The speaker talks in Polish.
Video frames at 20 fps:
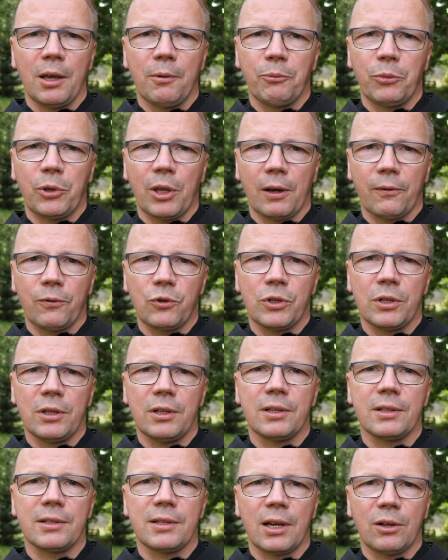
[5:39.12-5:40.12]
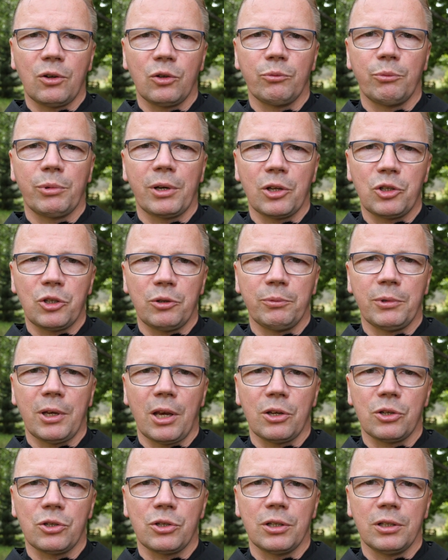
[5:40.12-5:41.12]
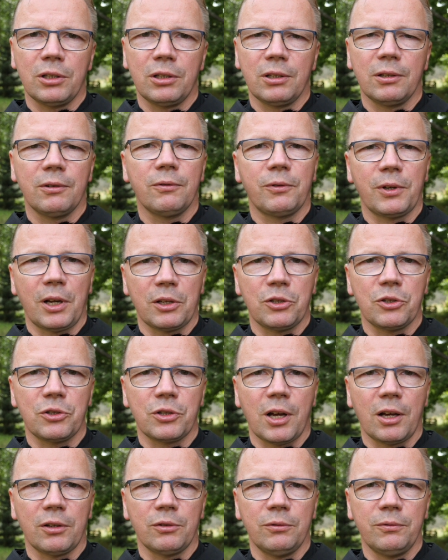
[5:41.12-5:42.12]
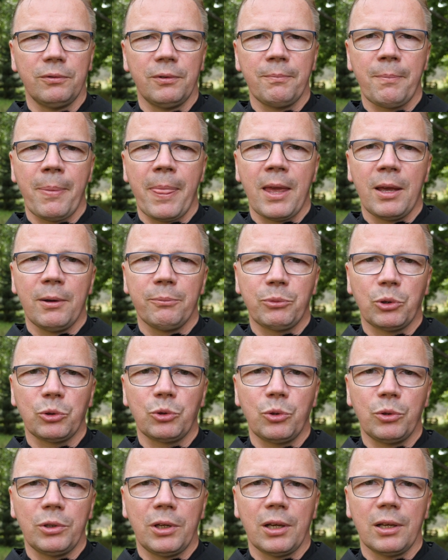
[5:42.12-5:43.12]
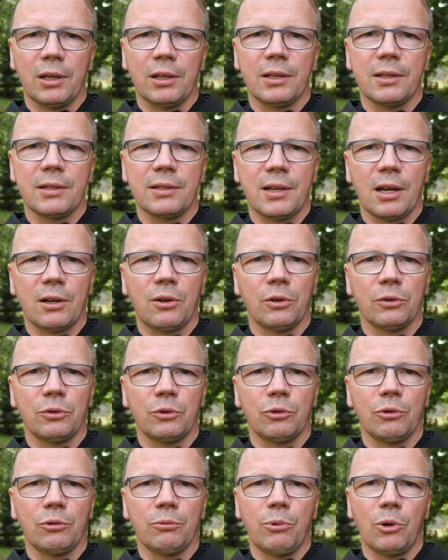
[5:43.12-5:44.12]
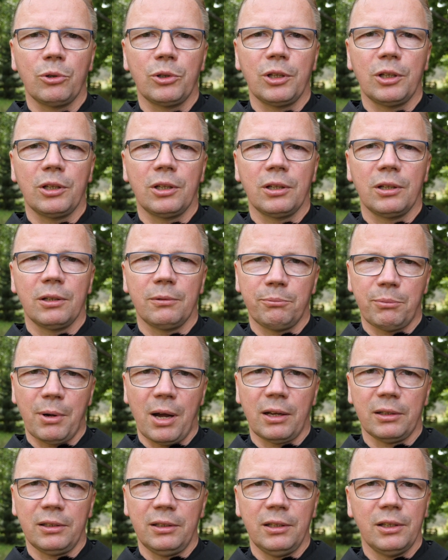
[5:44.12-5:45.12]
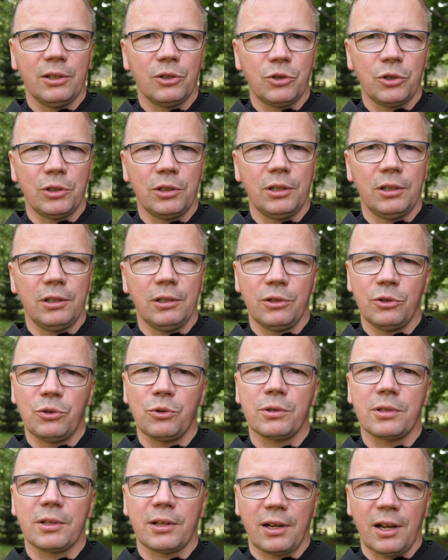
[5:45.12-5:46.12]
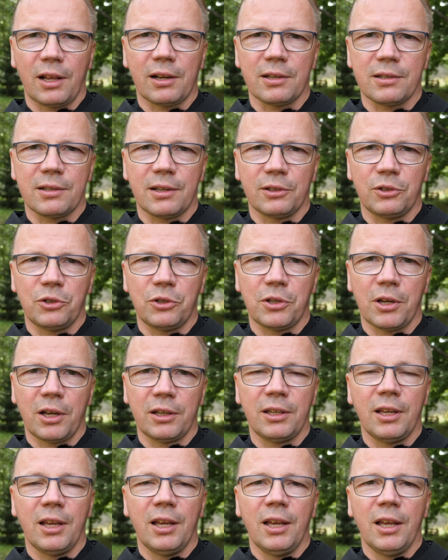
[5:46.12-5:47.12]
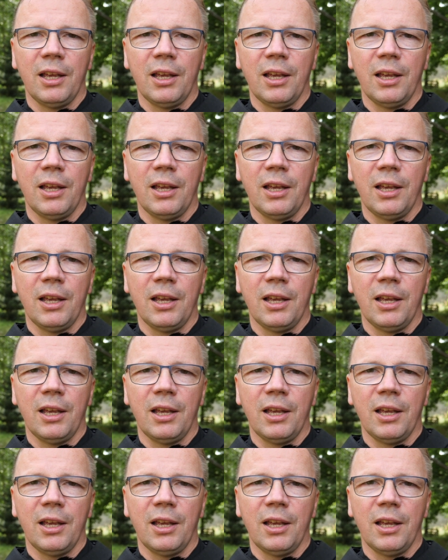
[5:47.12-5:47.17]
Pierwszy zakon braci mniejszych, franciszkanów, po drugie zakon ubogich pań, czyli sióstr klarysek dzisiaj,